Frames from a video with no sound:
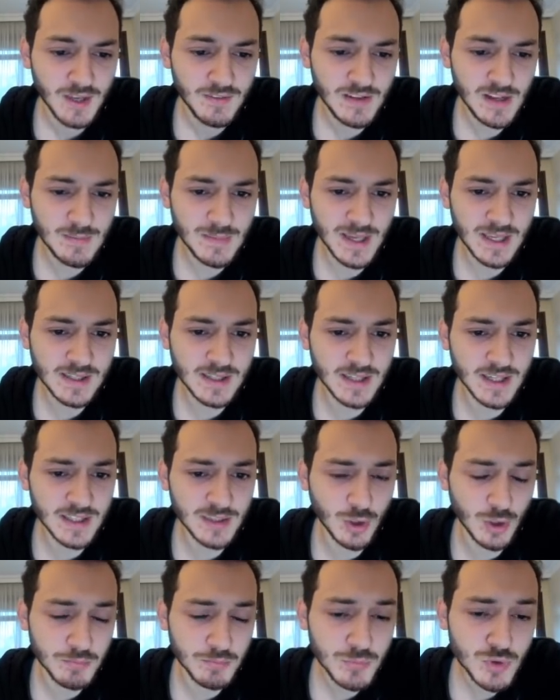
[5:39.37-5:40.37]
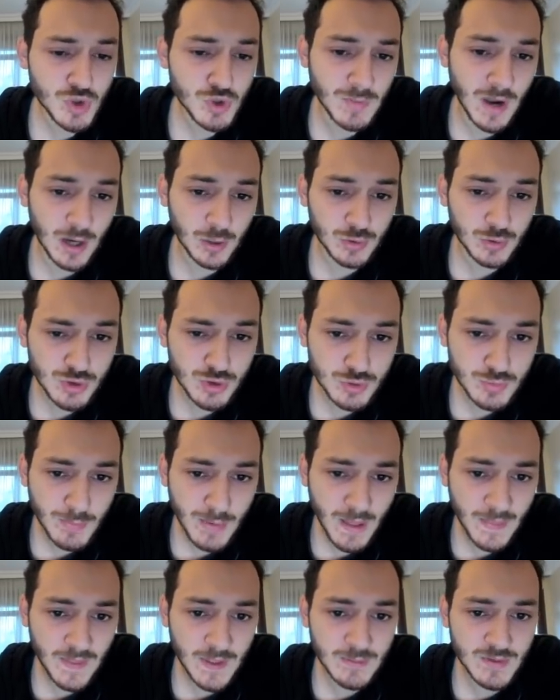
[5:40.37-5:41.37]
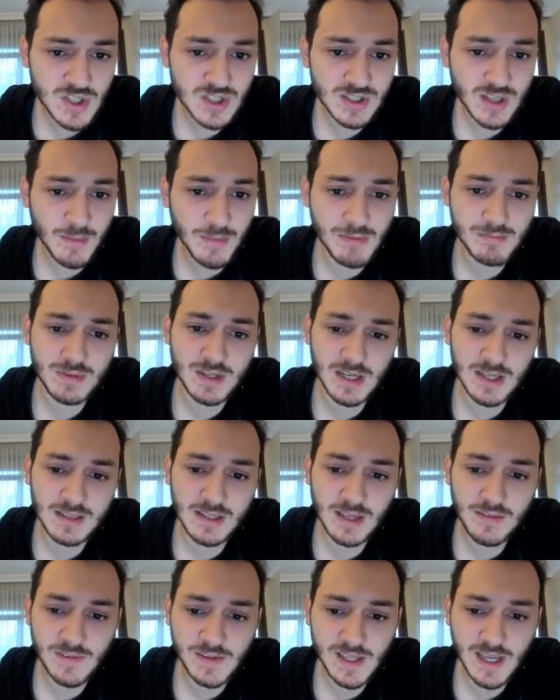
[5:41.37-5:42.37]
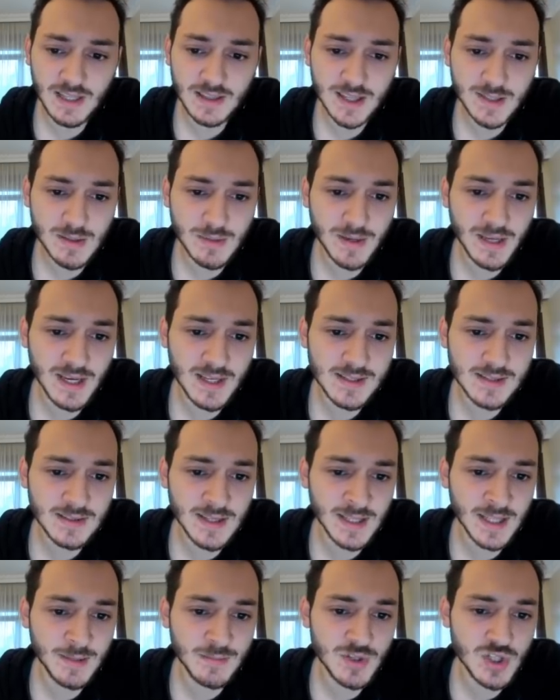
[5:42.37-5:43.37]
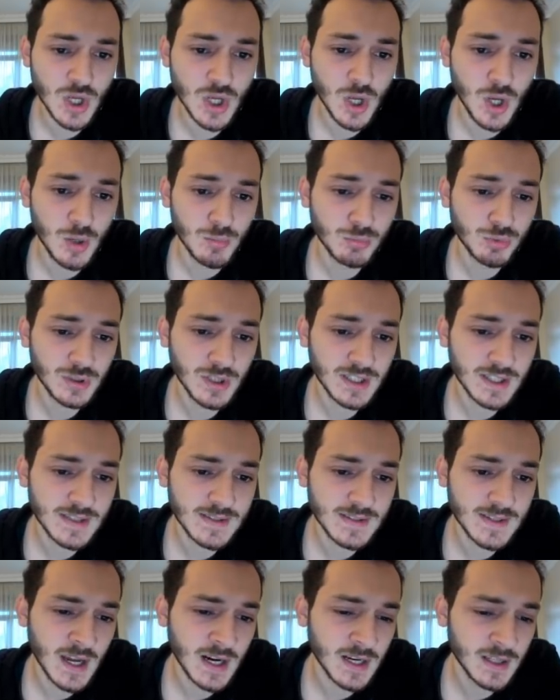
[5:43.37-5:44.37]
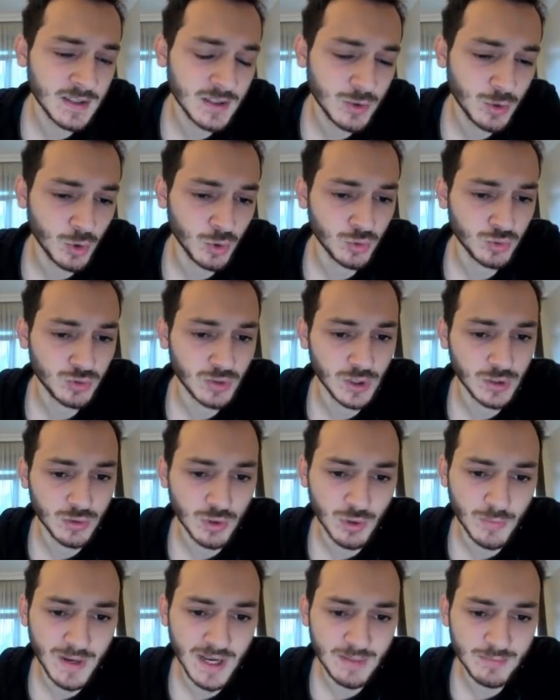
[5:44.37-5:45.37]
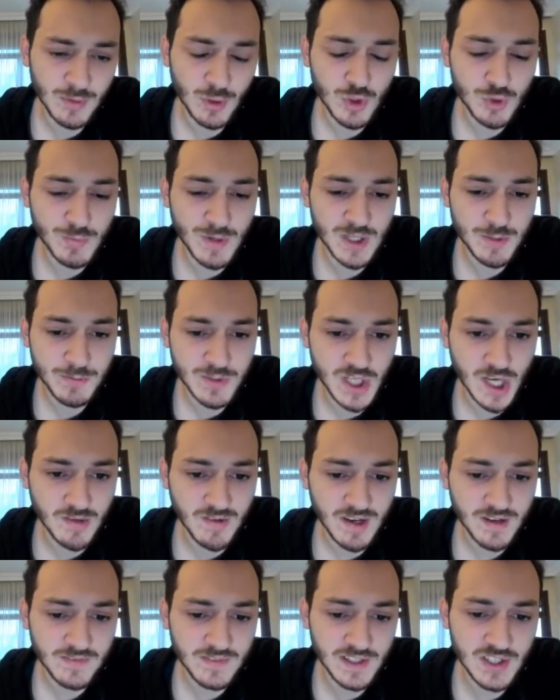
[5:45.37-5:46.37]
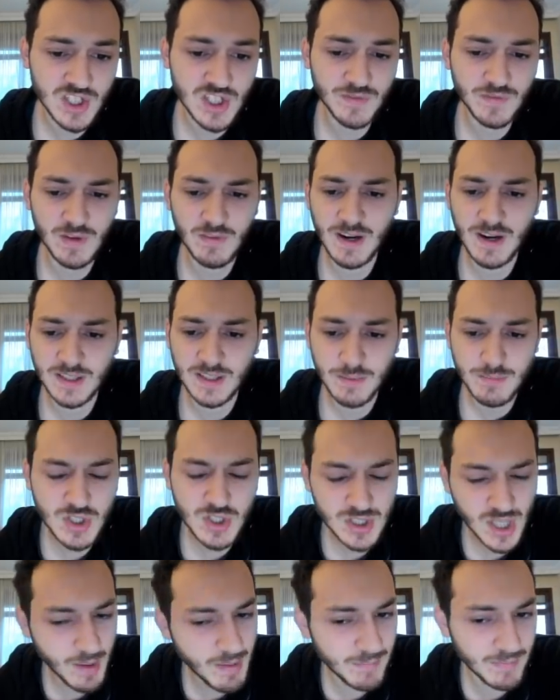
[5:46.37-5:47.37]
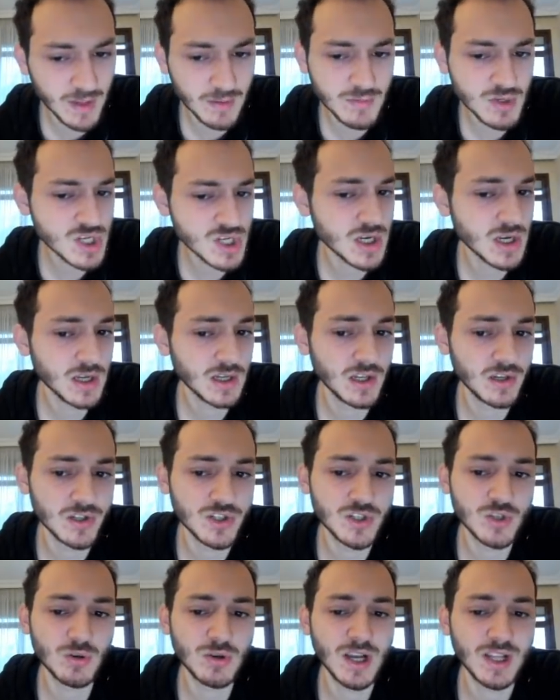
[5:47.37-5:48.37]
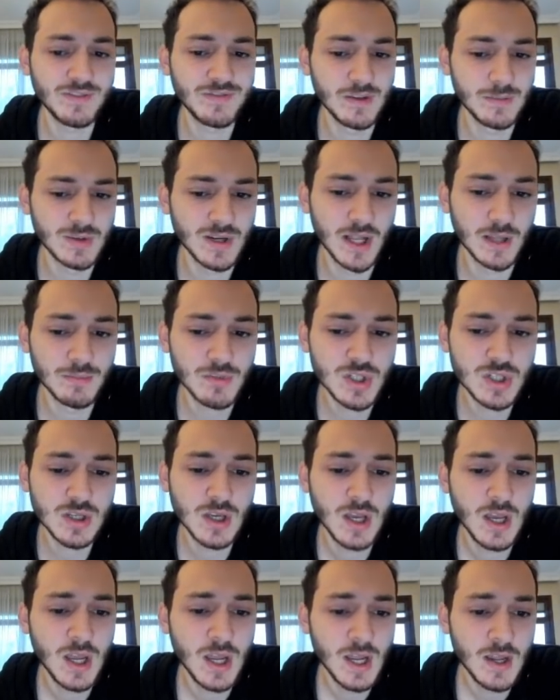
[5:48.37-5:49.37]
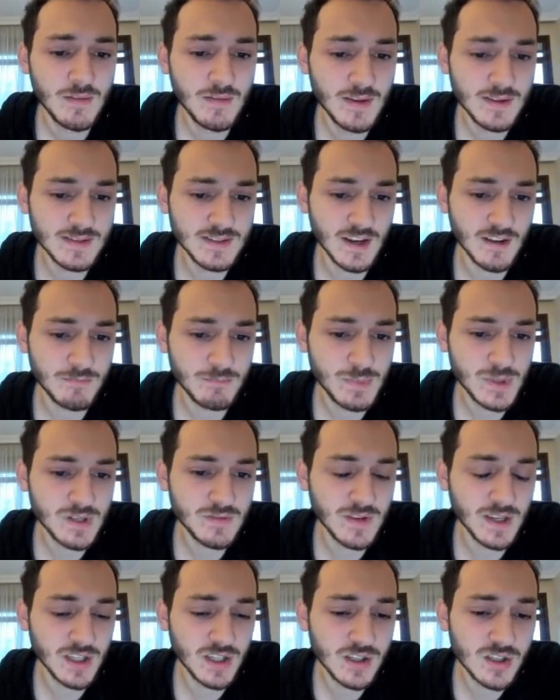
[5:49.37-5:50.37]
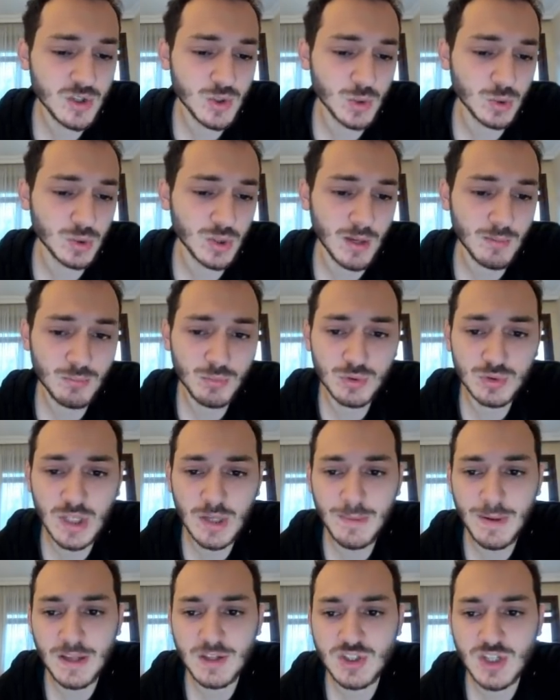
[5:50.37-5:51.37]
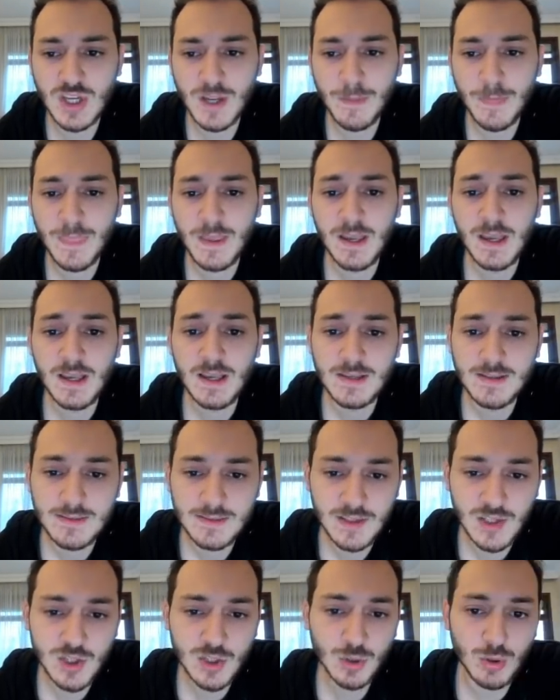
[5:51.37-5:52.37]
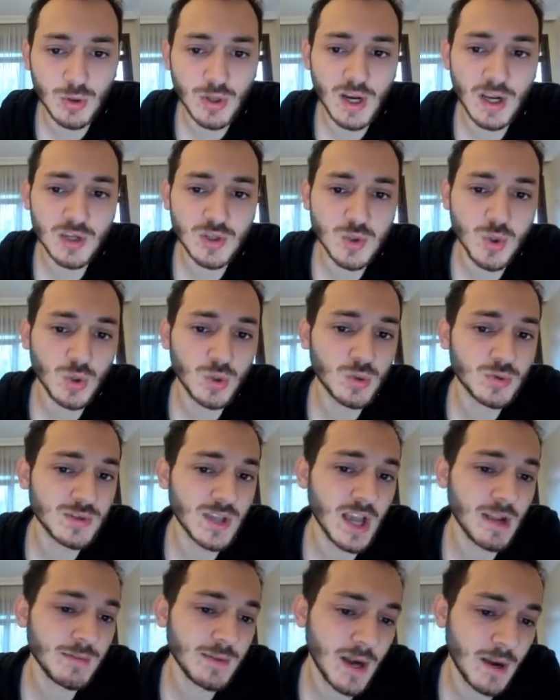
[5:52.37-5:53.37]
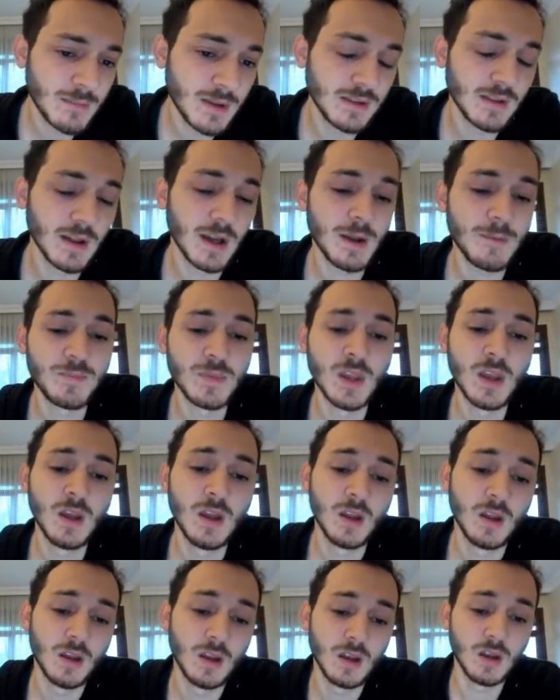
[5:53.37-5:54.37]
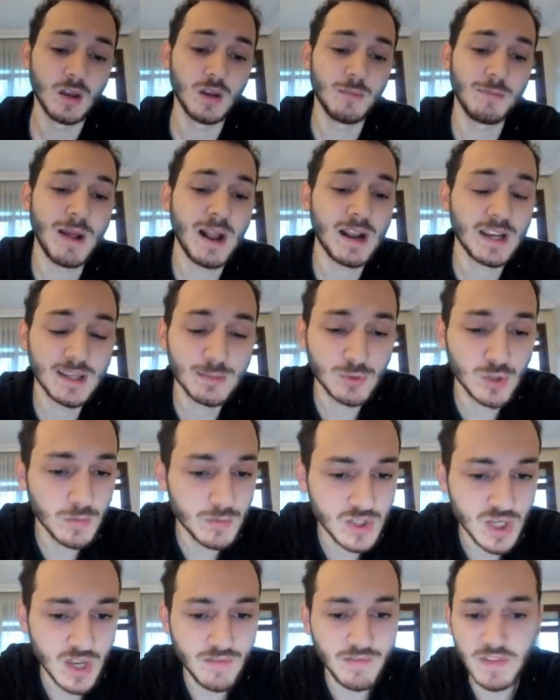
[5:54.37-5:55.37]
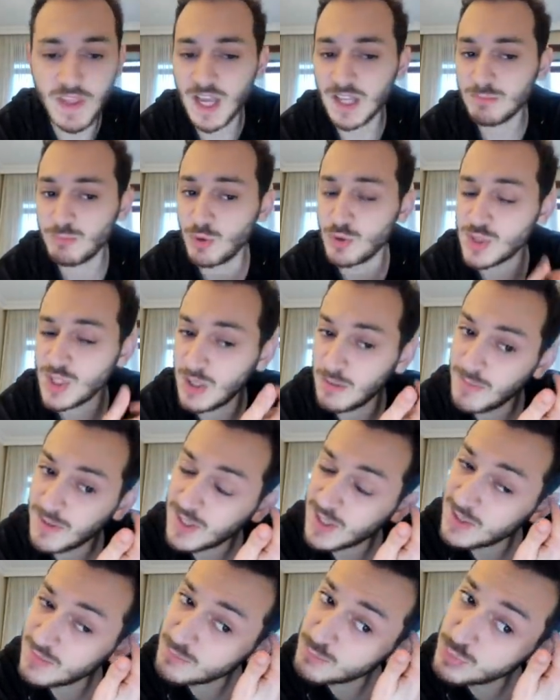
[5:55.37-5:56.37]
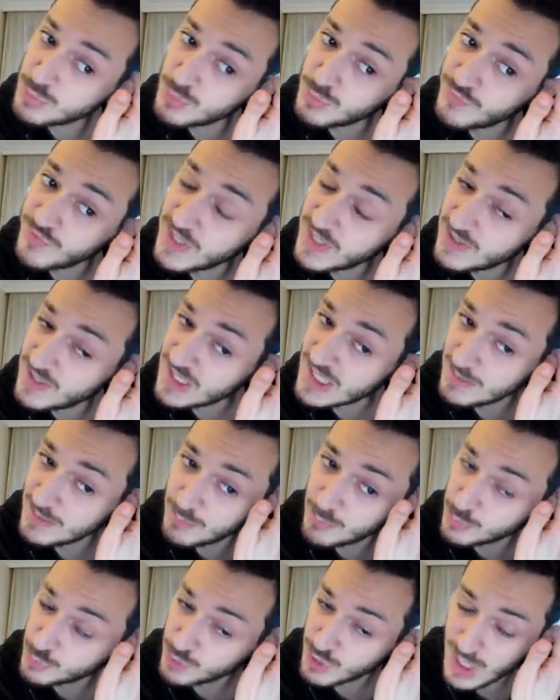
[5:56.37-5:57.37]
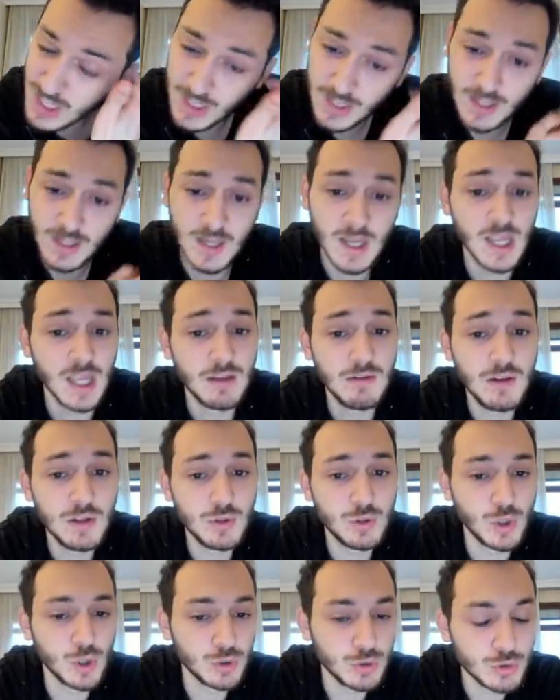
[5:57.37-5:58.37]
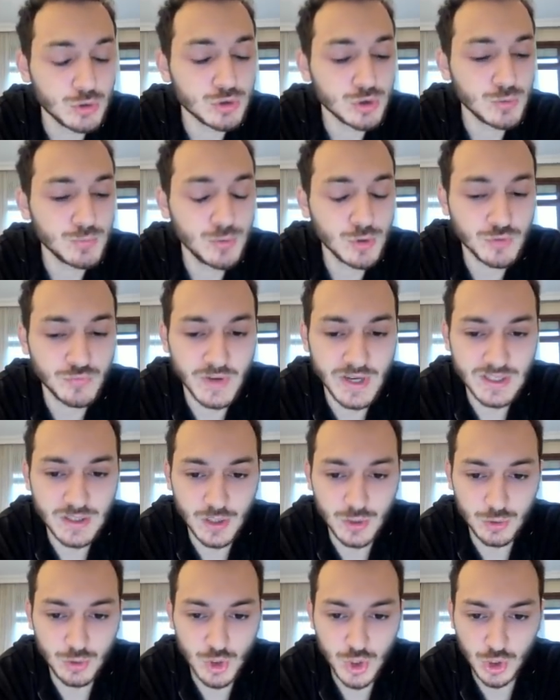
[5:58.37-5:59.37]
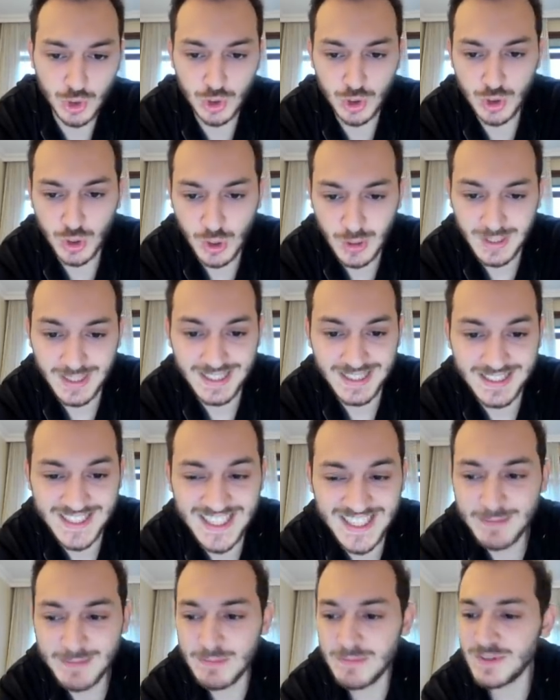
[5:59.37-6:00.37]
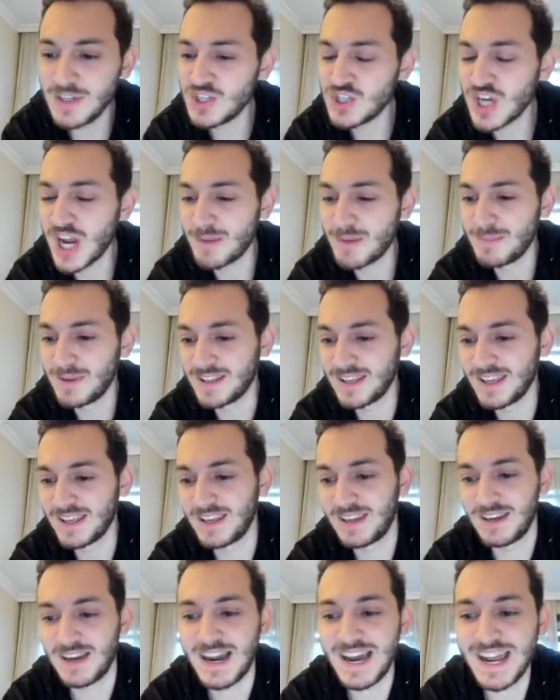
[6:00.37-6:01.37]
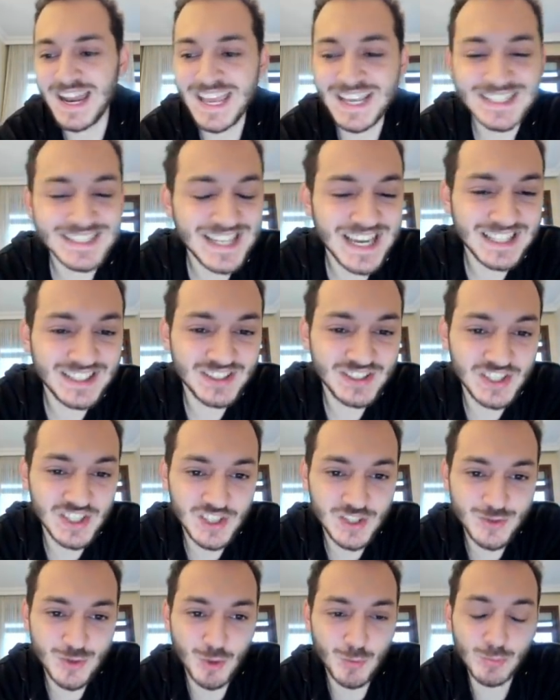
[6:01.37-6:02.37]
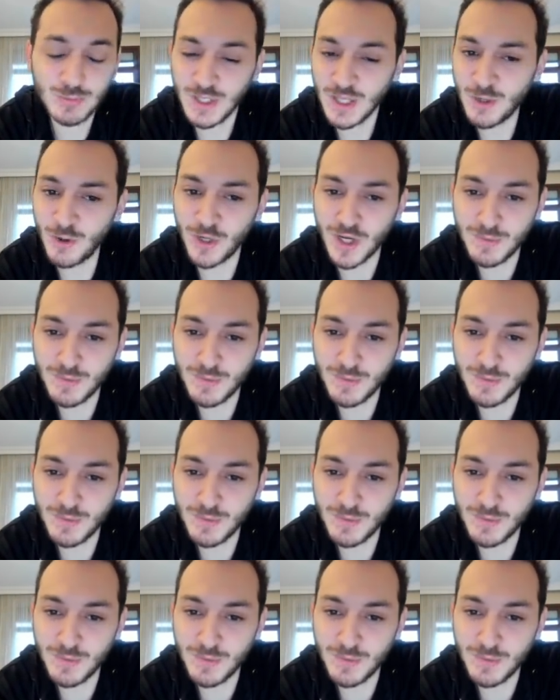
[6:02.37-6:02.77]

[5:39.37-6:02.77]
Fil B2 geri dönmüş Magnus. Ben demiş tamam kaliteyi feda ettim ama en azından demiş buradaki siyah kaleleri kontrol ediyorum. Elimde 3-5 bir şey var. Fil çifti var demiş. Tamam demiş. Girişçuk at F1 almış. Vezir F1 ve Girişçuk'tan burada bence stratejik olarak çok güzel bir hamle daha. Ee, belki burada bir şey feda etmiyoruz ama bakalım bu fikri kim bulacak? Videoyu durdurup lütfen düşünün. 21. hamlede Alexander Girişçuk burada ne